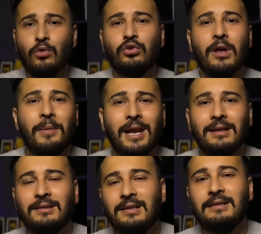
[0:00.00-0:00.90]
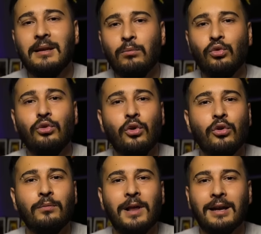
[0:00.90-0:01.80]
Muhtemelen siz de bunu
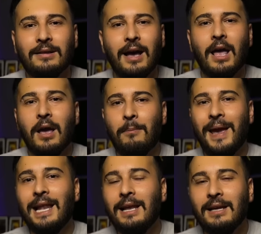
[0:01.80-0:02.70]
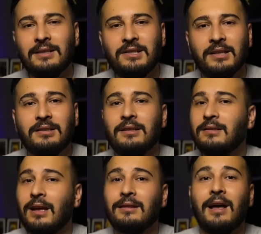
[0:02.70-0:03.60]
yorumlarda belli
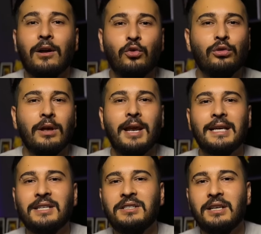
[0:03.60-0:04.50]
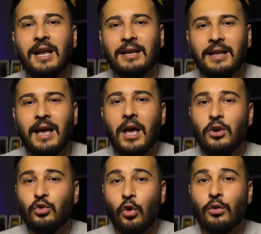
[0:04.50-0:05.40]
edeceksiniz. Hatta kullanan kişiler de
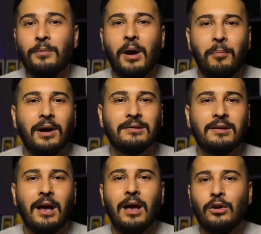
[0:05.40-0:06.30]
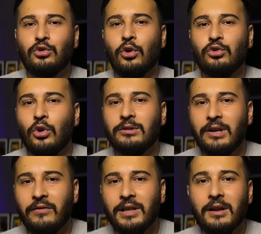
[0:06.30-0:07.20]
yorum yaparsa çok çok
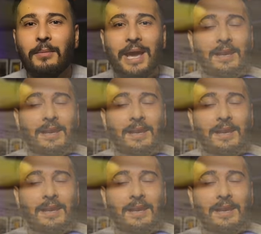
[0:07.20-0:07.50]
sevinirim.